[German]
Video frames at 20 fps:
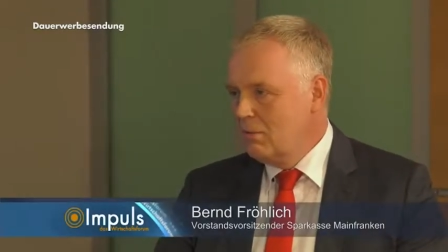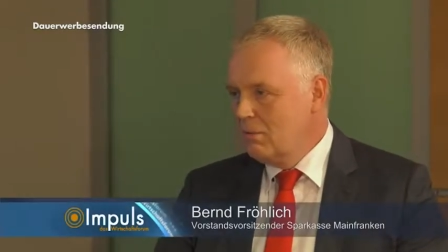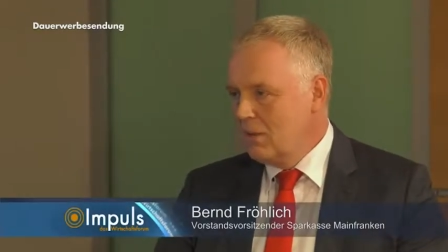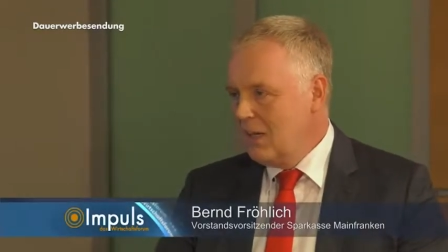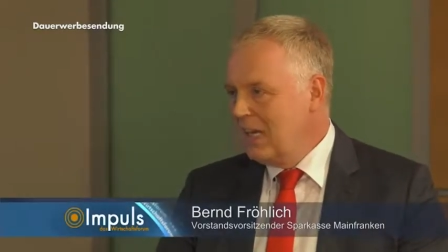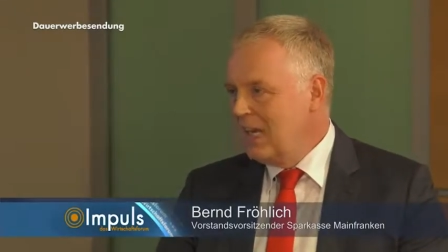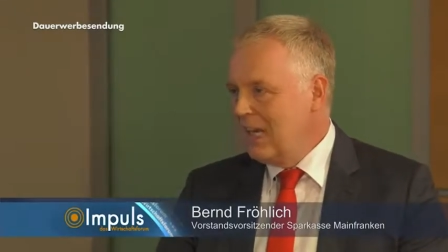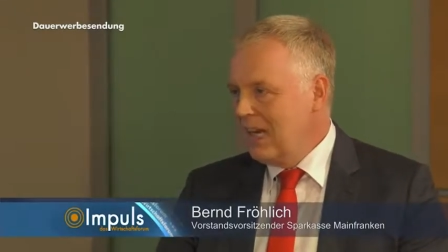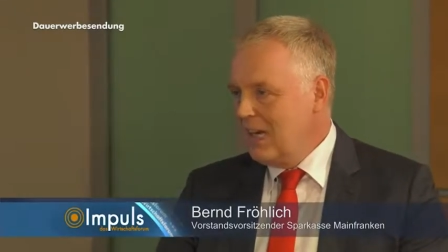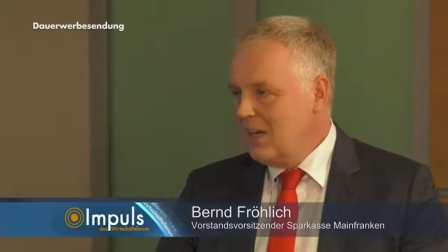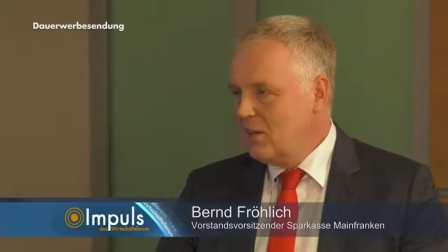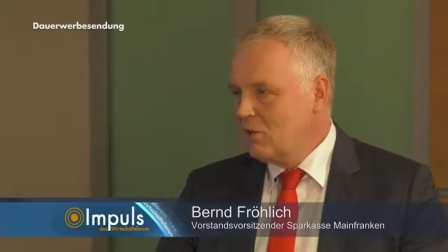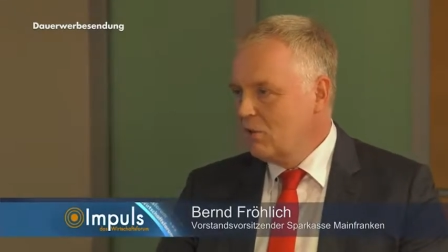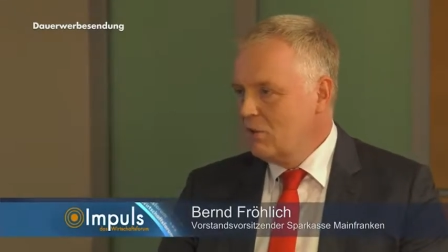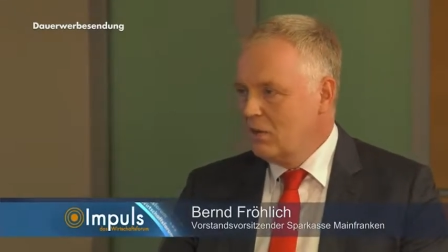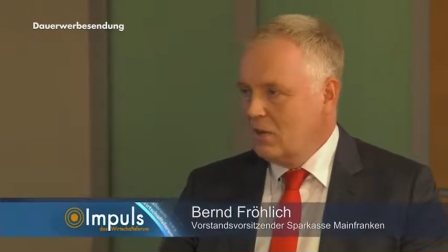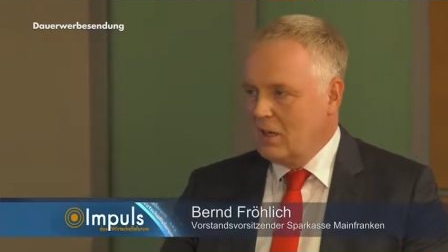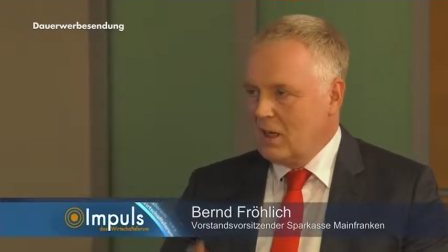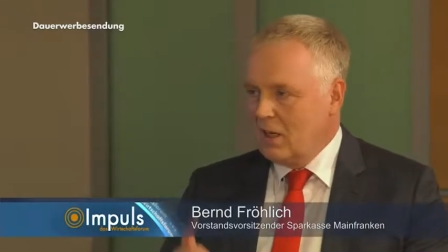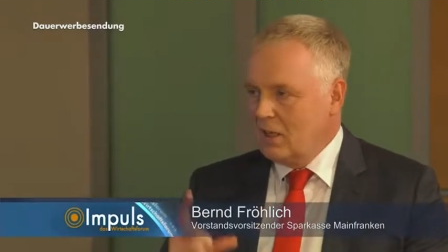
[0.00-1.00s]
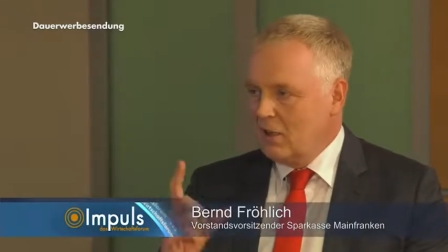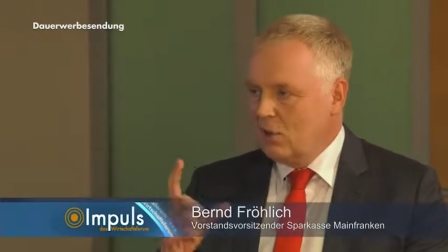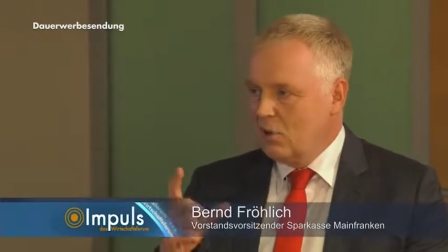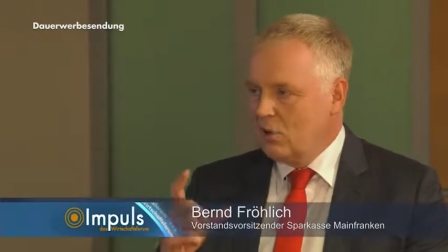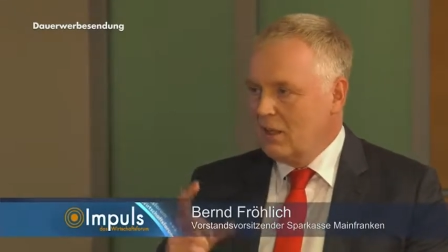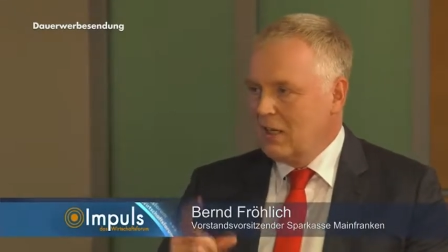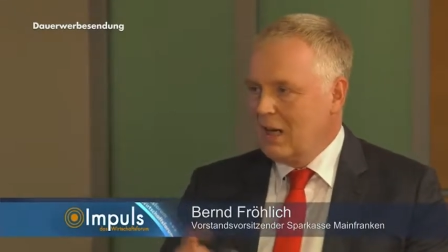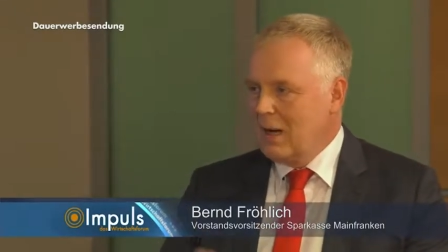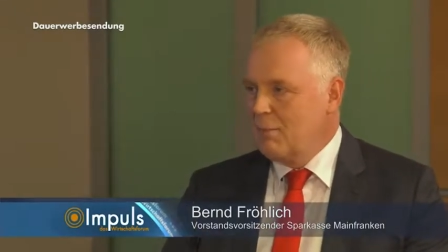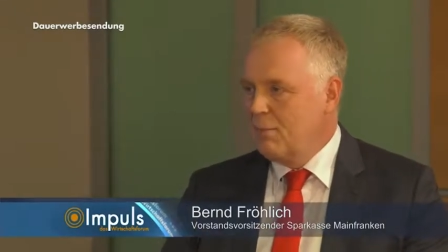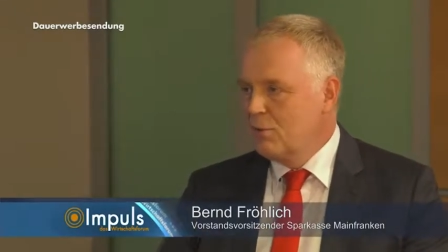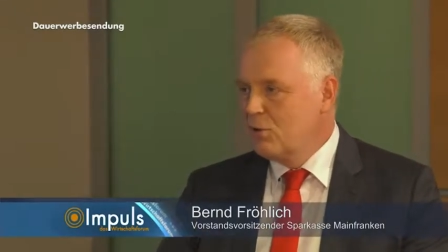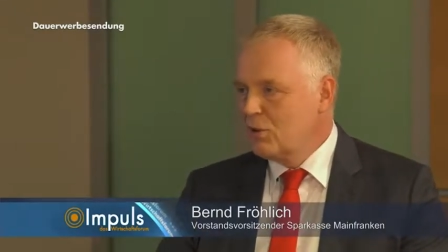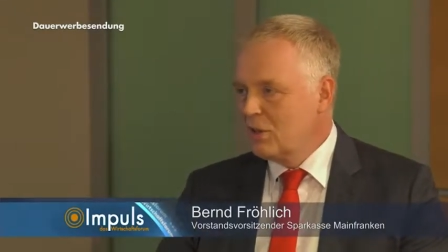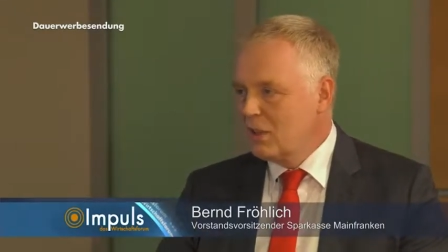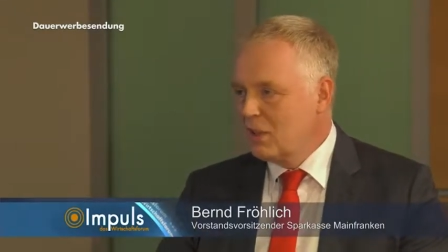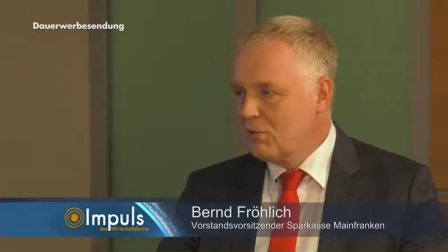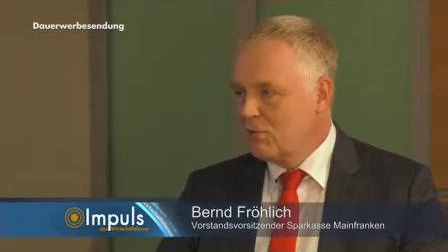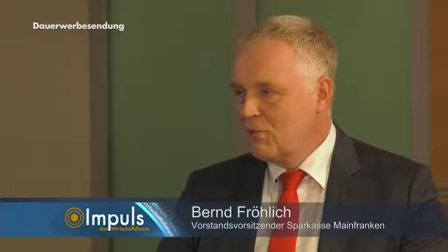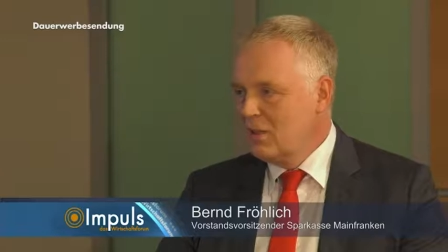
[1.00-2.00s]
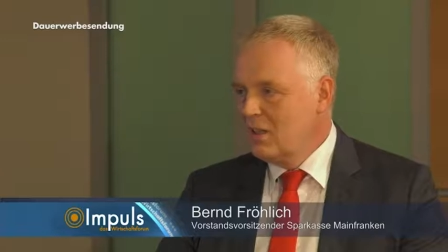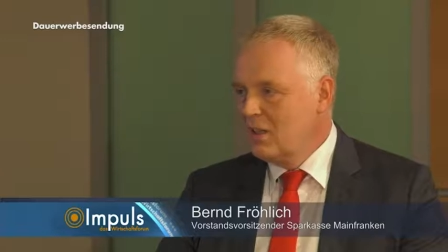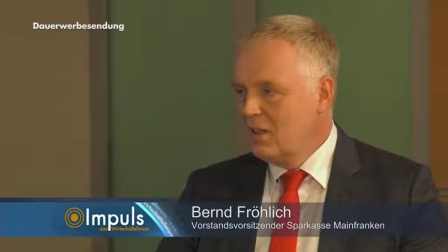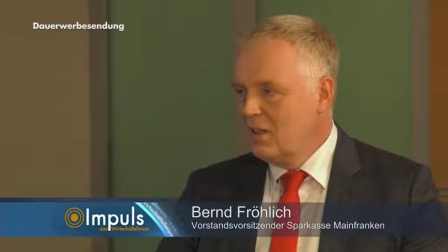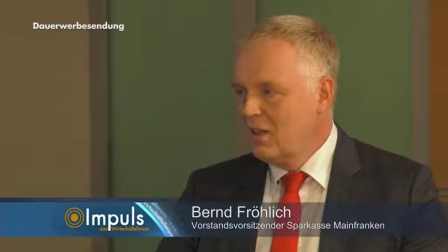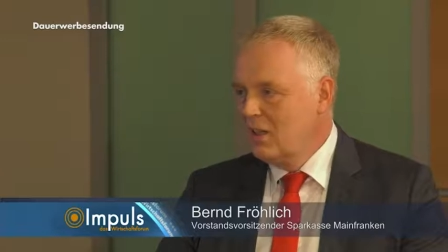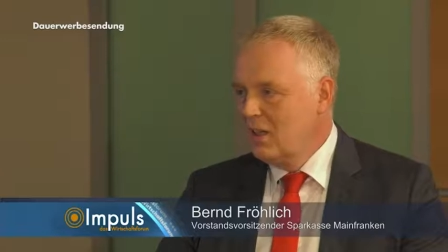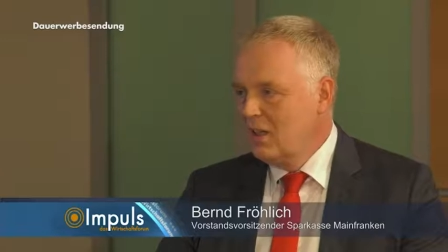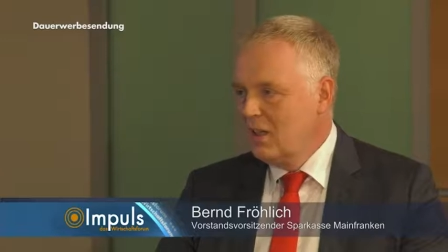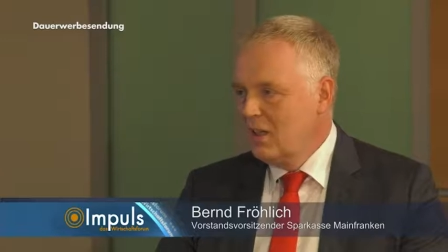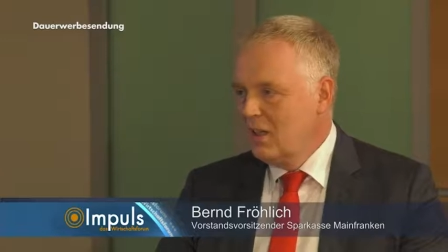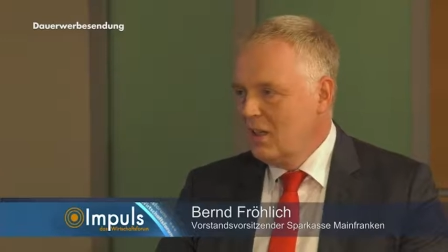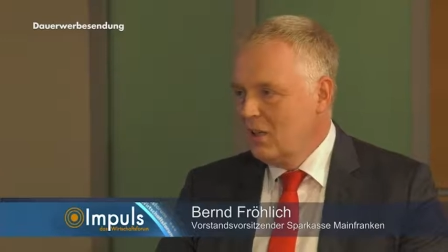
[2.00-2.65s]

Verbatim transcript: Eine Rechnung, die kann ich heute abfotografieren mhm.